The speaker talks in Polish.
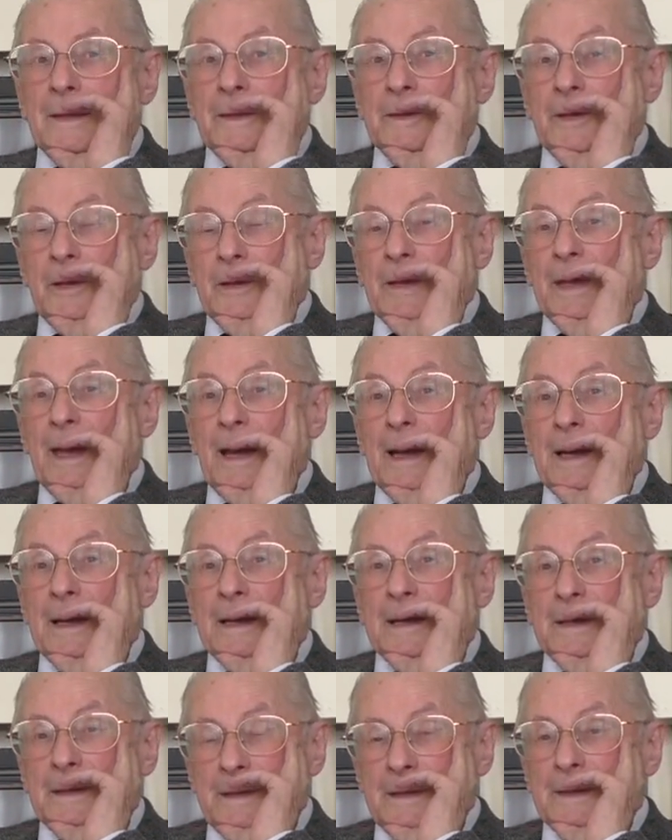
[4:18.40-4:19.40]
to ja,
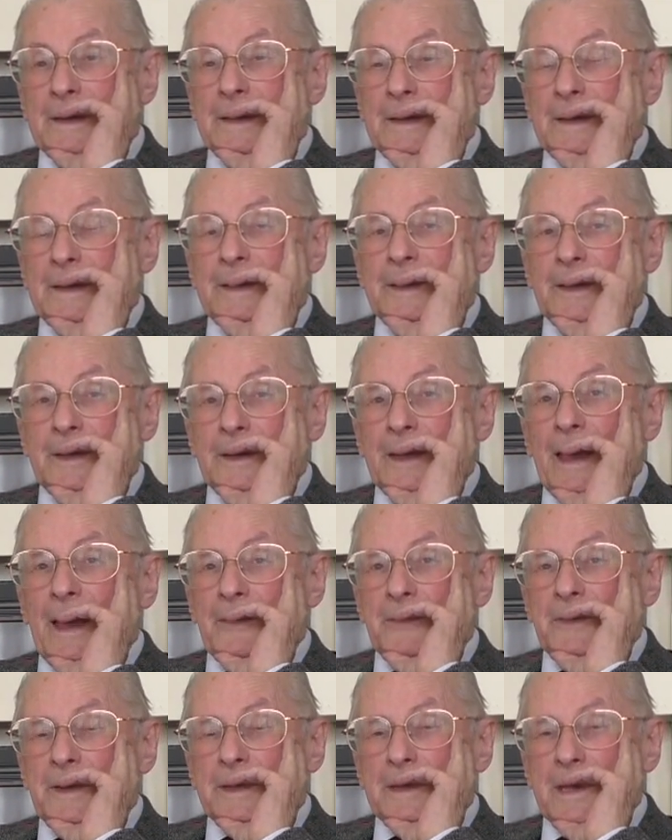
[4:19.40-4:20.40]
y, to
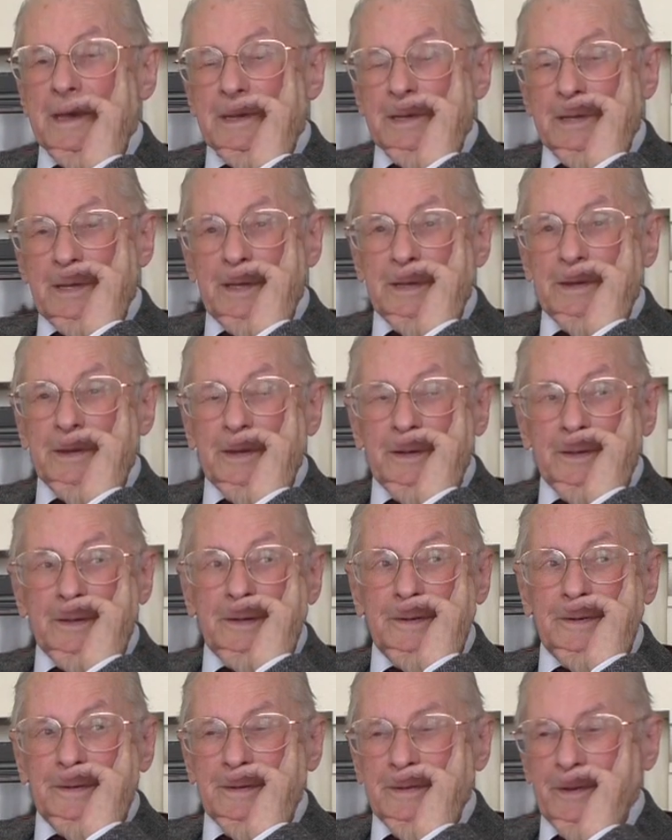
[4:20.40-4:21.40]
ja widzę, że
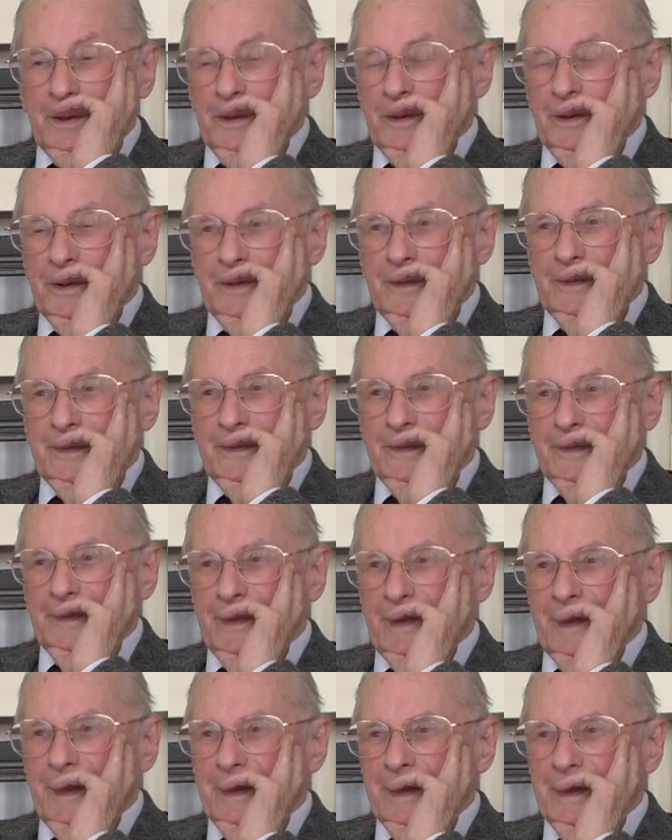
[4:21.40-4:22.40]
to, to
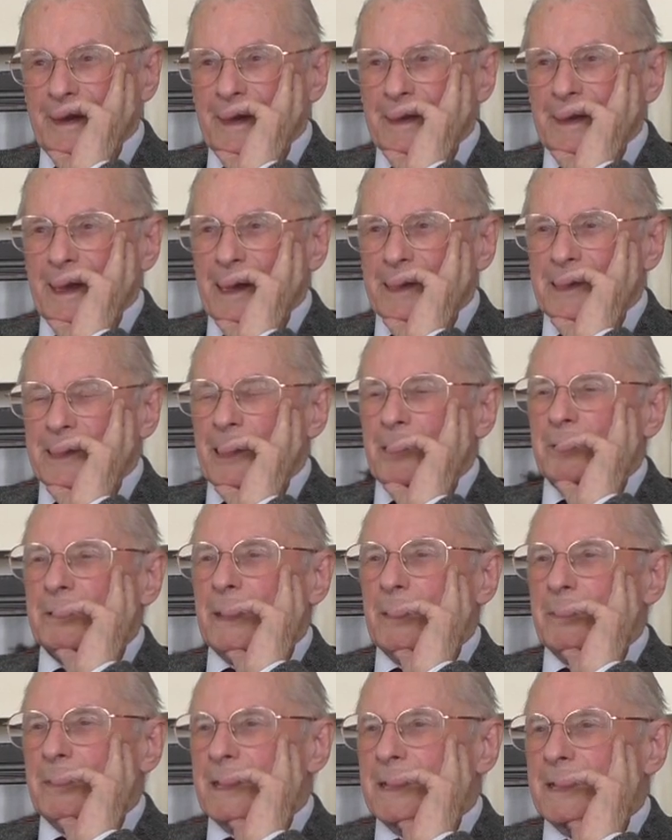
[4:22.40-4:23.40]
nie tak
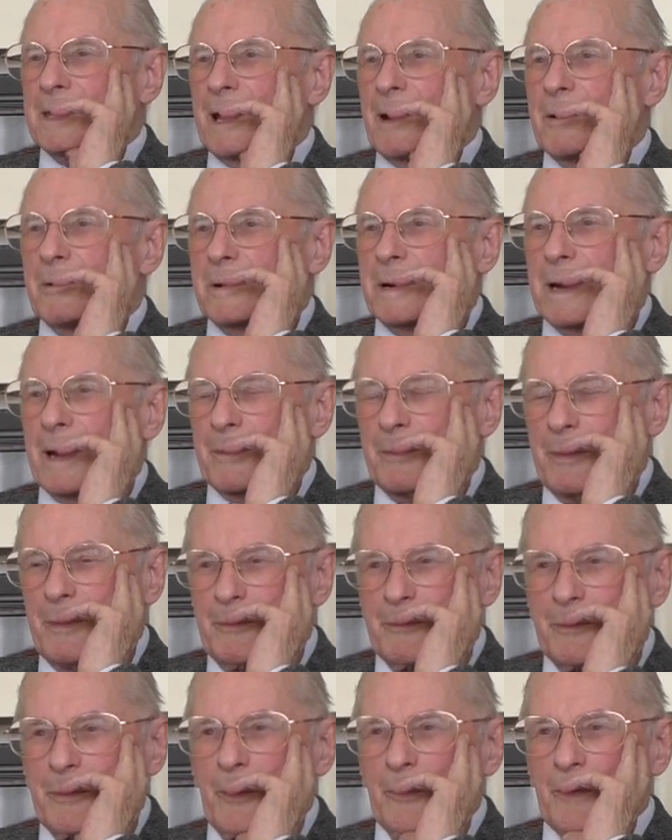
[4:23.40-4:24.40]
całkiem jest nauka,
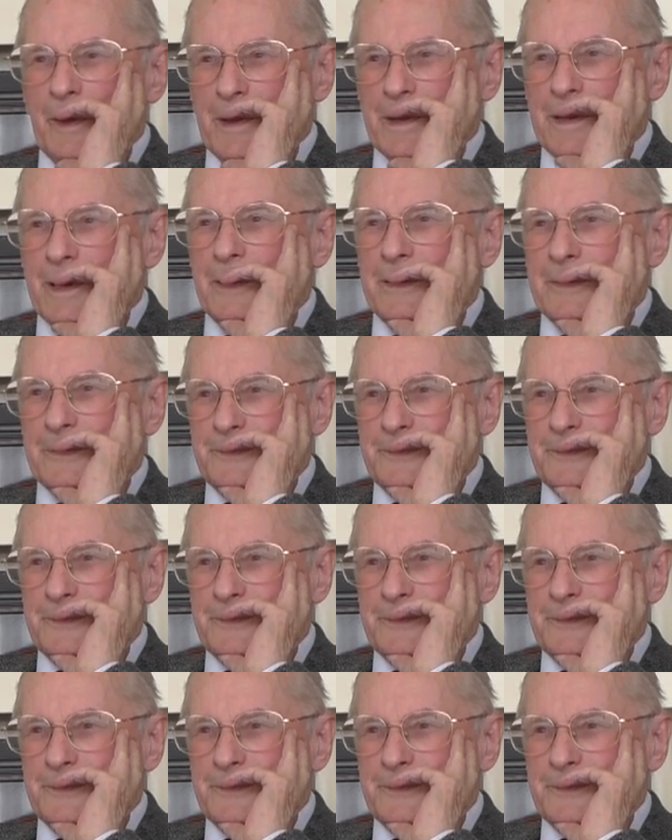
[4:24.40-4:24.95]
bym powiedział.